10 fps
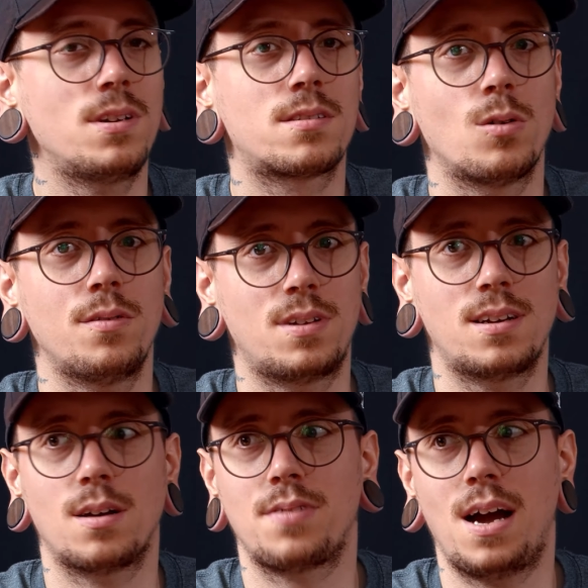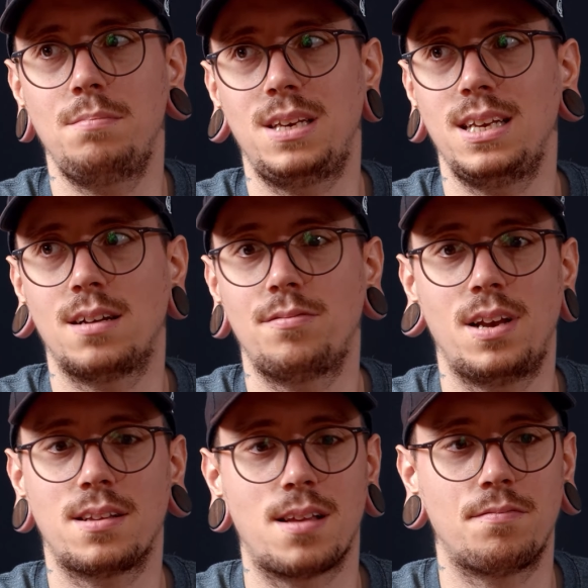und es läuft halt auf AMD dann
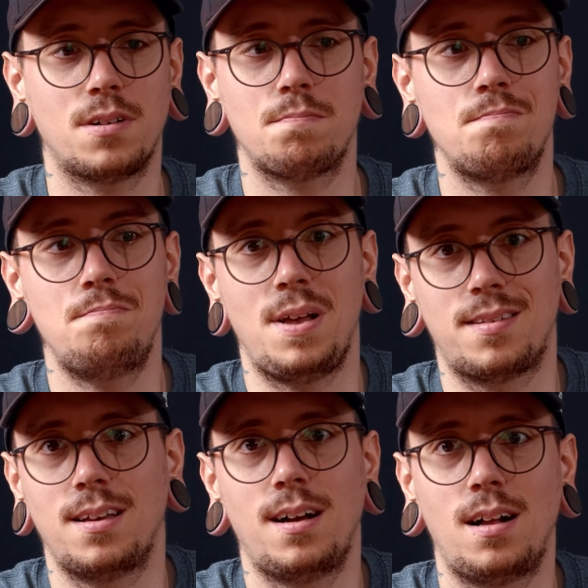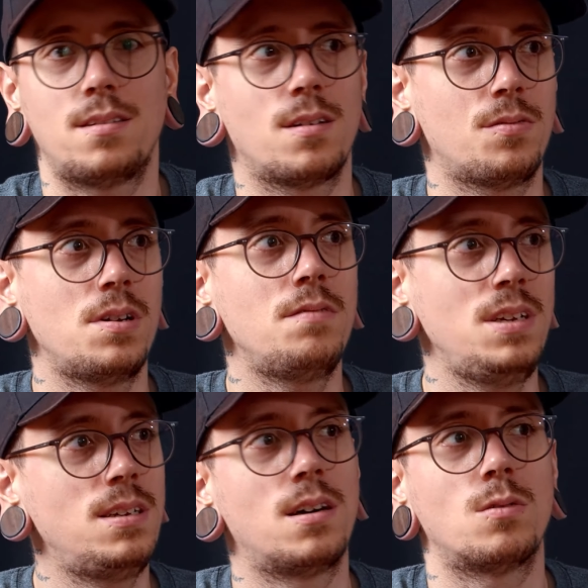vielleicht einfach besser als auf
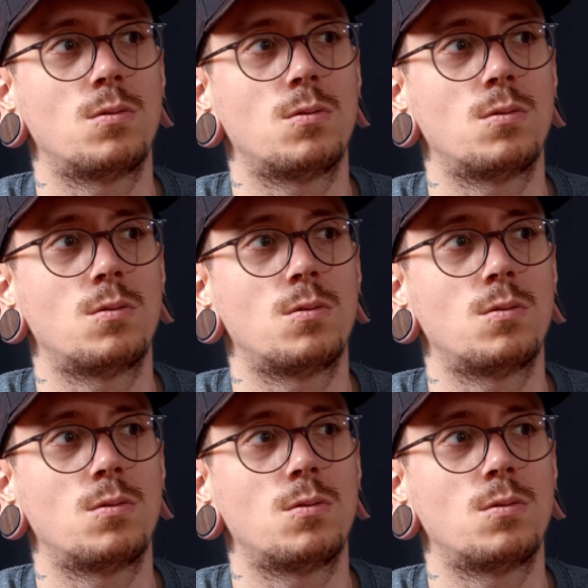Nvidia